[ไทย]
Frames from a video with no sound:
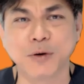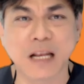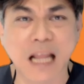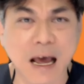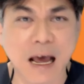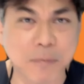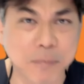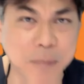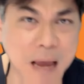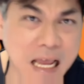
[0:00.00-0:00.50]
คุณห
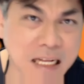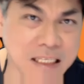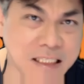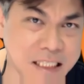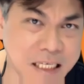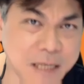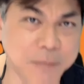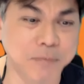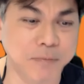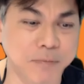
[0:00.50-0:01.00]
นักแปด
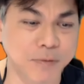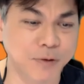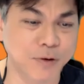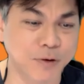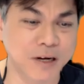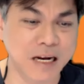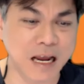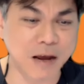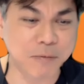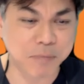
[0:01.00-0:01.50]
สิบคุ
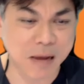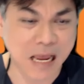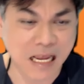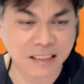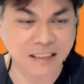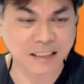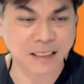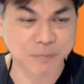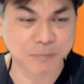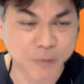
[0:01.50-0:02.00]
ณก็เอาแป
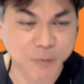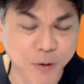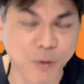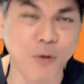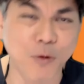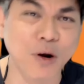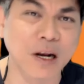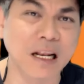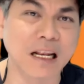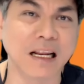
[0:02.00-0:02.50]
ดสิบ
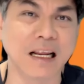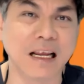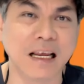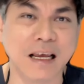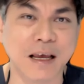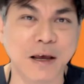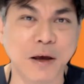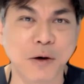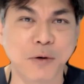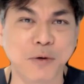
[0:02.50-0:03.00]
คูณ
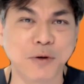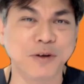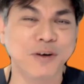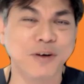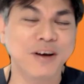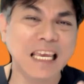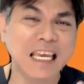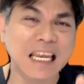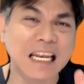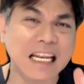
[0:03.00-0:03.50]
คุณ
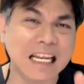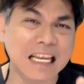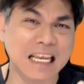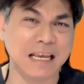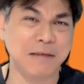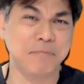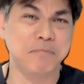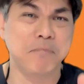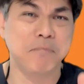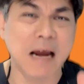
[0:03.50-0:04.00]
ต้องกิน
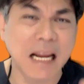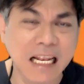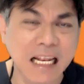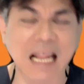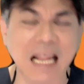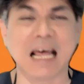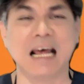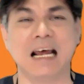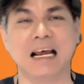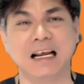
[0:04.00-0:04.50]
กี่เม็ด
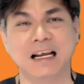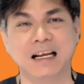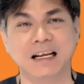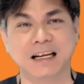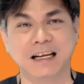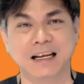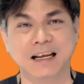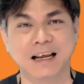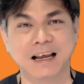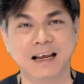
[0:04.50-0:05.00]
ตะ
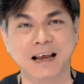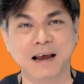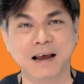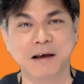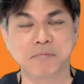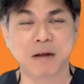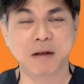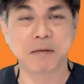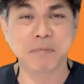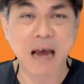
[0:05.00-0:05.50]

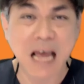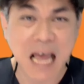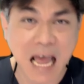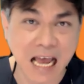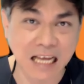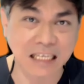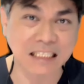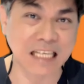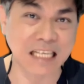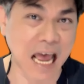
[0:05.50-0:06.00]
มันม
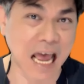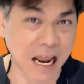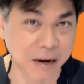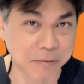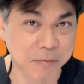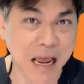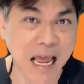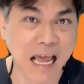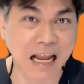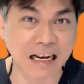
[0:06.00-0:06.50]
หาศาล
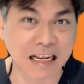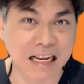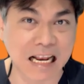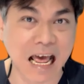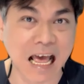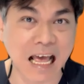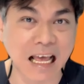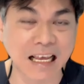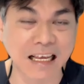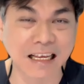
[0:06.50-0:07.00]
มากเลย
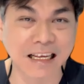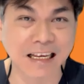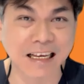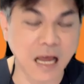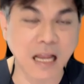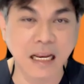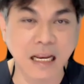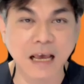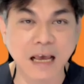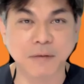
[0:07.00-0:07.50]
นะ
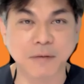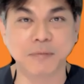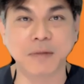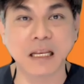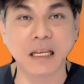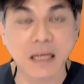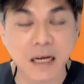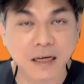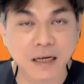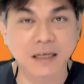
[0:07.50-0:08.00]
อันเนี้ยมั
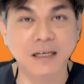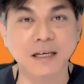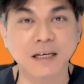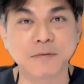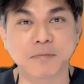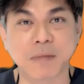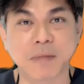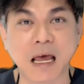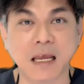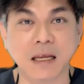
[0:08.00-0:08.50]
นเยอะเกิ
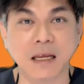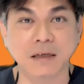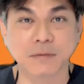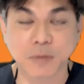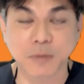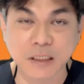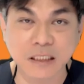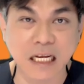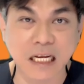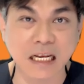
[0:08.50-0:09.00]
นไป
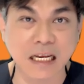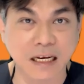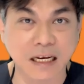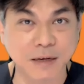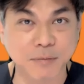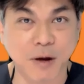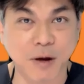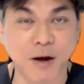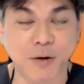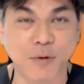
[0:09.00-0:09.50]
เพราะฉะนั้นอย่า
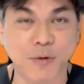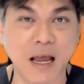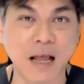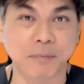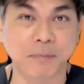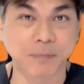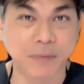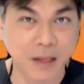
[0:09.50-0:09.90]
งที่บอกว่า